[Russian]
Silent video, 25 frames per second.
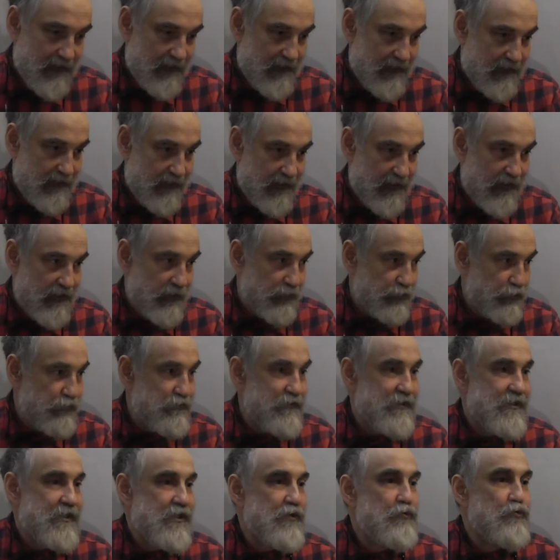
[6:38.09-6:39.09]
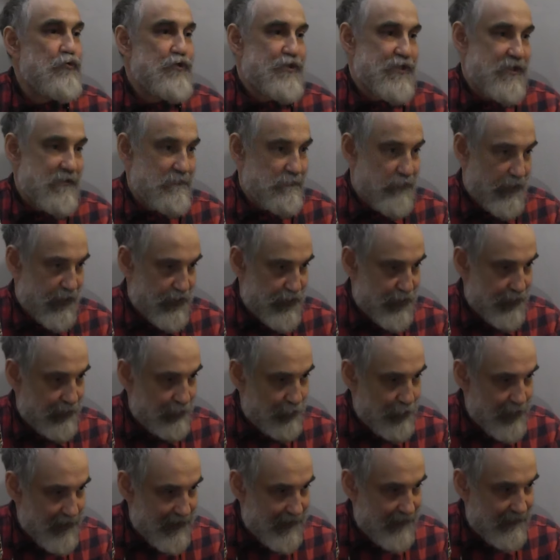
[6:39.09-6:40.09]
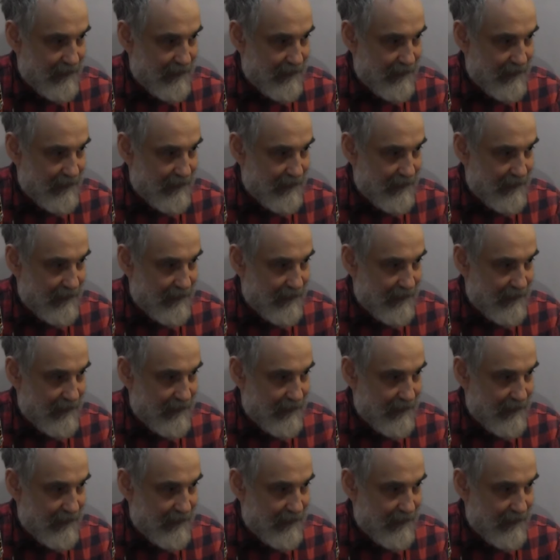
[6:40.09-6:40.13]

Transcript: э, ну, не очень прижилось,